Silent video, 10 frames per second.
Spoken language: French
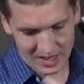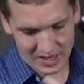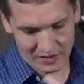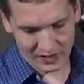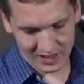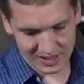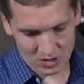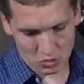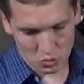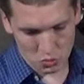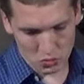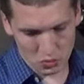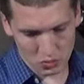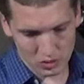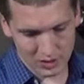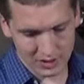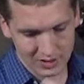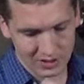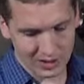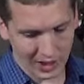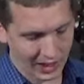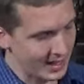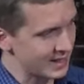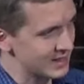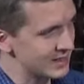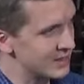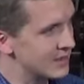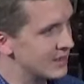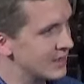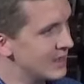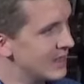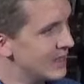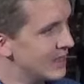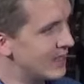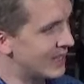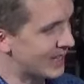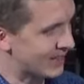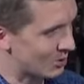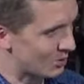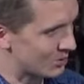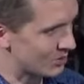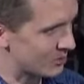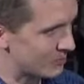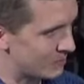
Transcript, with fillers: les versets 12, 13 et 14.